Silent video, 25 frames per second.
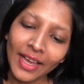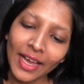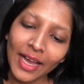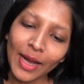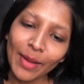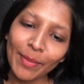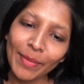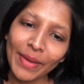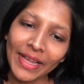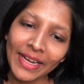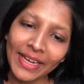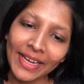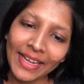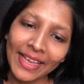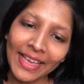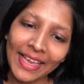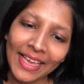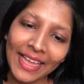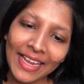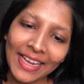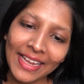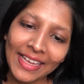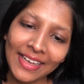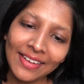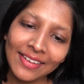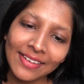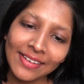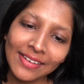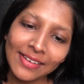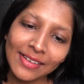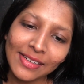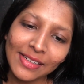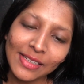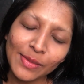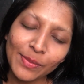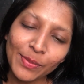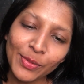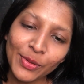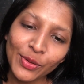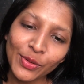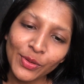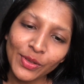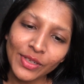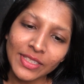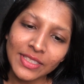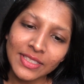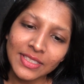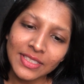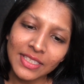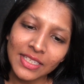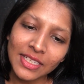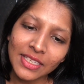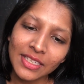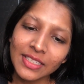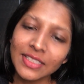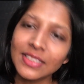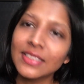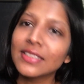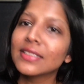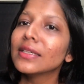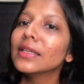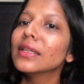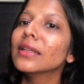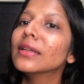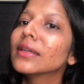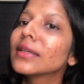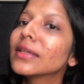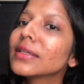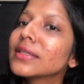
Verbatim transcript: हमारे एलेगर्ल प्रो कंसील कंसीलर के